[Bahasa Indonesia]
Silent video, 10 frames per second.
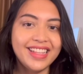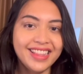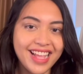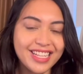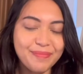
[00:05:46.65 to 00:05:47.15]
The
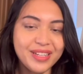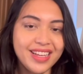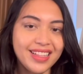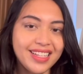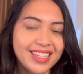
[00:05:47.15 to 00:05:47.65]
last but
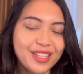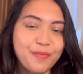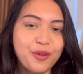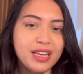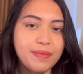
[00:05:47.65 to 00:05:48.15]
not least
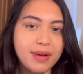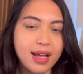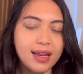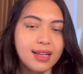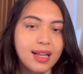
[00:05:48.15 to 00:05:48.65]
nomor 5
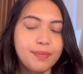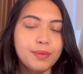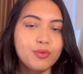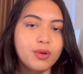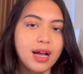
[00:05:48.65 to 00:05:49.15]
adalah
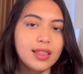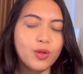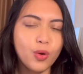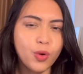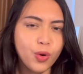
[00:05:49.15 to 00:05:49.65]
membuka
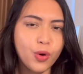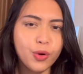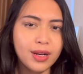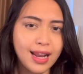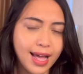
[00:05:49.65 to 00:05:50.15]
toko
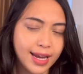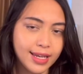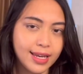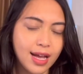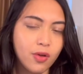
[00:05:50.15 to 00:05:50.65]

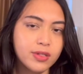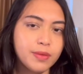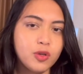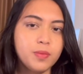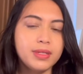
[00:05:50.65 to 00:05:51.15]
online. Nah, kalau
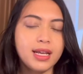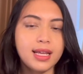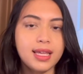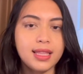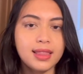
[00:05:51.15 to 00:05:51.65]

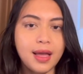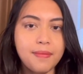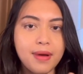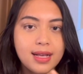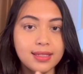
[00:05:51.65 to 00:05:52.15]
sebelumnya
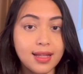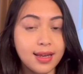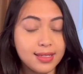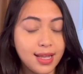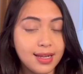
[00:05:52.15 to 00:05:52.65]
kita bahas tentang
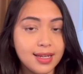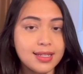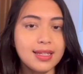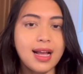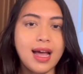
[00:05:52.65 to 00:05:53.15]
reseller,
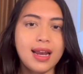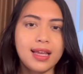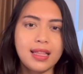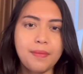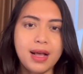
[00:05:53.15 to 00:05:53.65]
sekarang
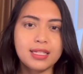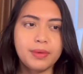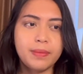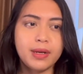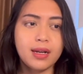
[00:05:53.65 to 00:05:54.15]
kita bahas
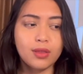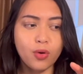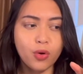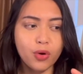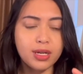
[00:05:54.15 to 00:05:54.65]
benar-benar
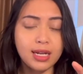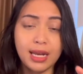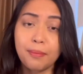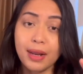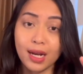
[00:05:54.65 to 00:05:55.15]
toko
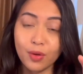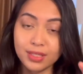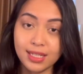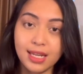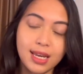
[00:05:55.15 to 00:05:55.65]
dengan brand lo
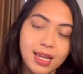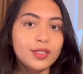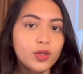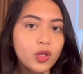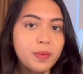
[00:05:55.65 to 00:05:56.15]
sendiri.
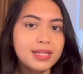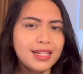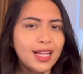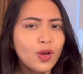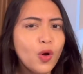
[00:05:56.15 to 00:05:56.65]
Contoh
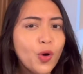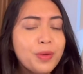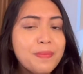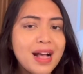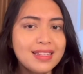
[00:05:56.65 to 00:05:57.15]
misalnya lo
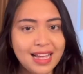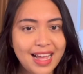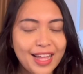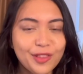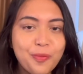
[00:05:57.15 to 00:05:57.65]
hobi
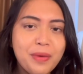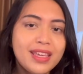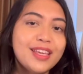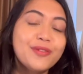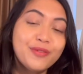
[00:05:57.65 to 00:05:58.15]
masak atau
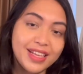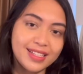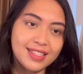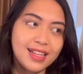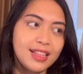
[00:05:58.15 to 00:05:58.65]
baking
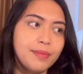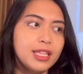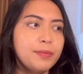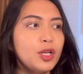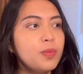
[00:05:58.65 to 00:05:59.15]
cookies dan
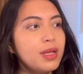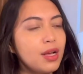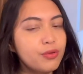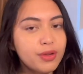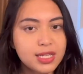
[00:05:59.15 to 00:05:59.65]
teman-teman lo
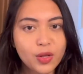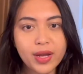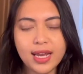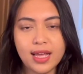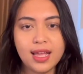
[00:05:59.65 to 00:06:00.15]
bilang cookies
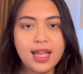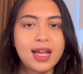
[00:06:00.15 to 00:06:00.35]
lo enak.